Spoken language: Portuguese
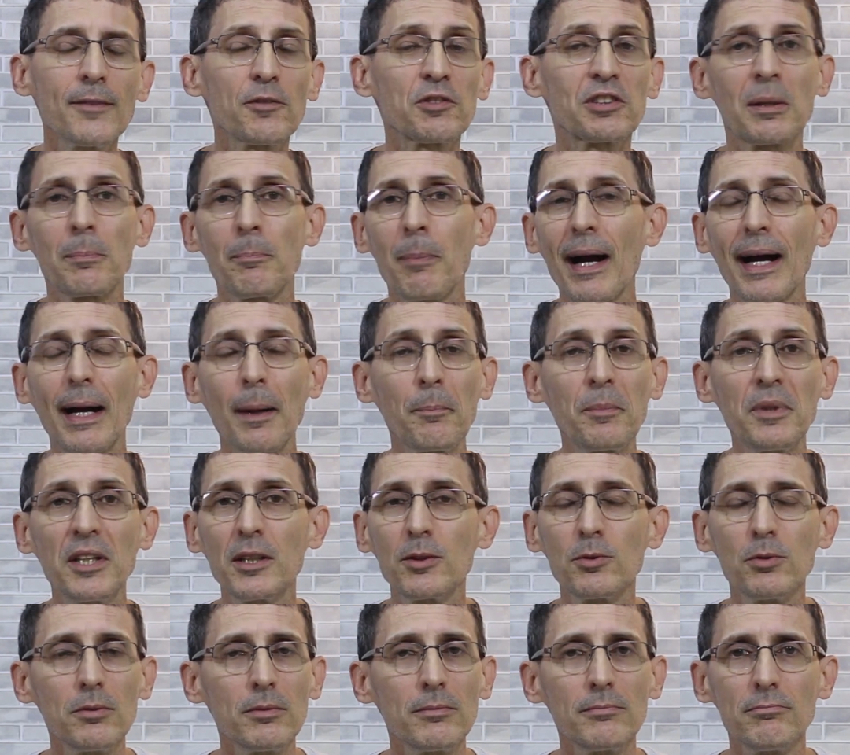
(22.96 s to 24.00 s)
você paga
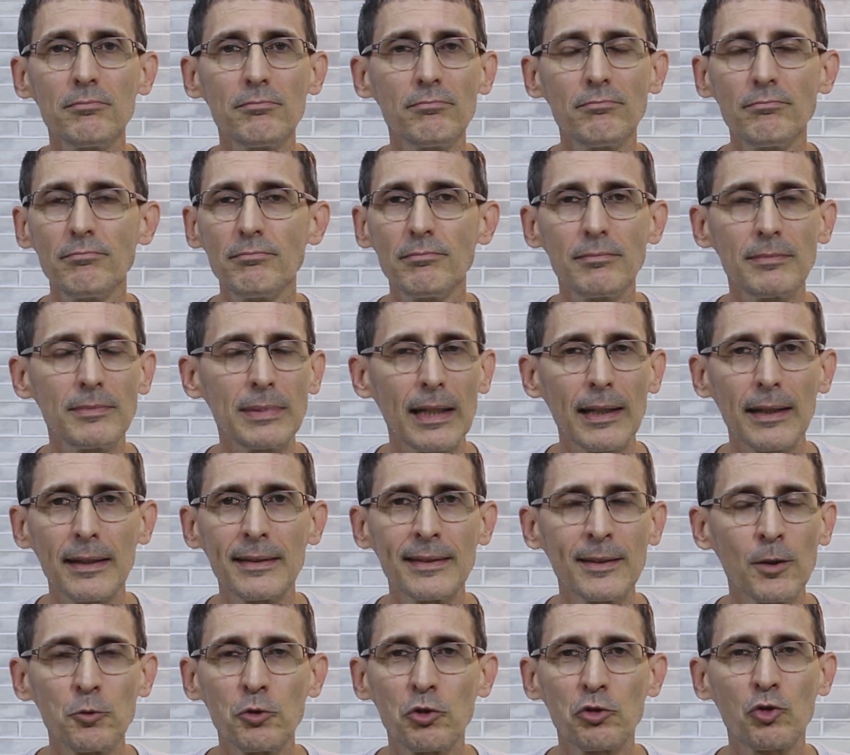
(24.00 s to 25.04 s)
mico
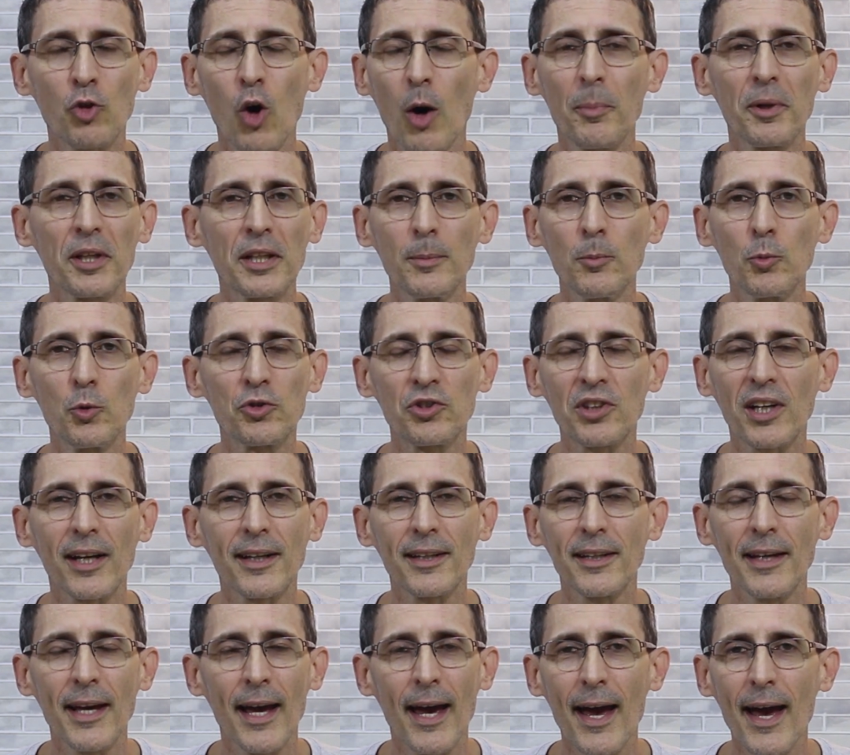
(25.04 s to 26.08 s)
não descobre que música
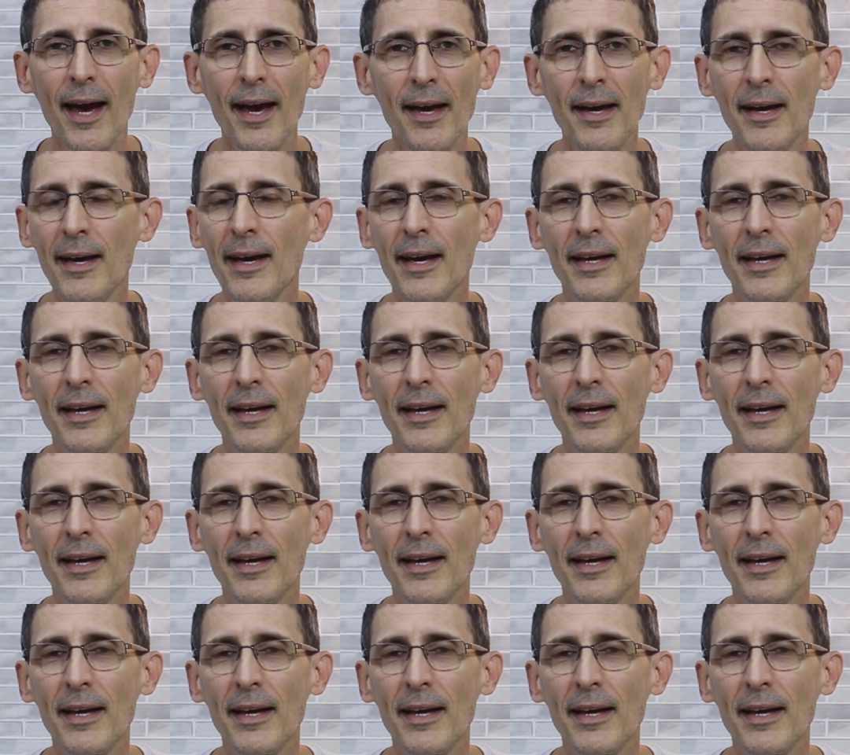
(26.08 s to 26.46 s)
que é